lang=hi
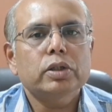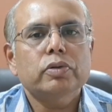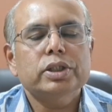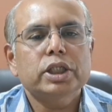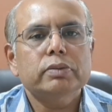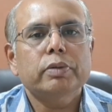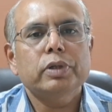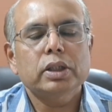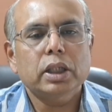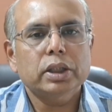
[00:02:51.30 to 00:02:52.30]
अमाइनो एसिड्स में
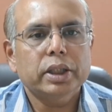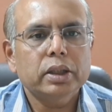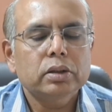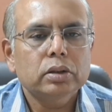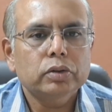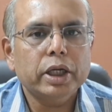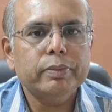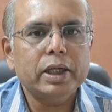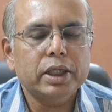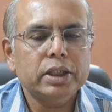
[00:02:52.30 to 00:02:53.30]
मिल जाते हैं तो
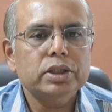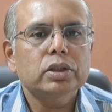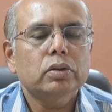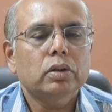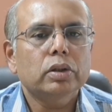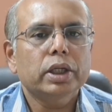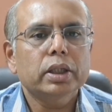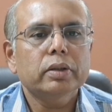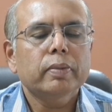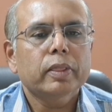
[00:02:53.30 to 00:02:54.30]
एक बैलेंस्ड और
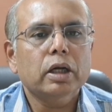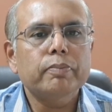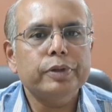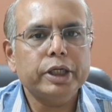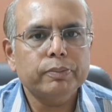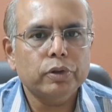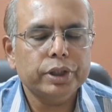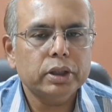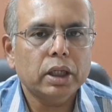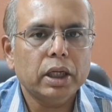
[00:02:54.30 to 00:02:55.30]
एक कंप्लीट
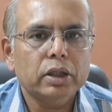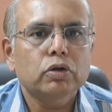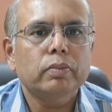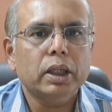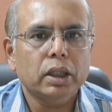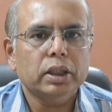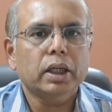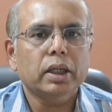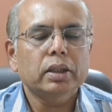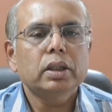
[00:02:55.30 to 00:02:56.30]
प्रोटीन एग को माना
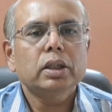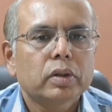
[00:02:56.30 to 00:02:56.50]
गया है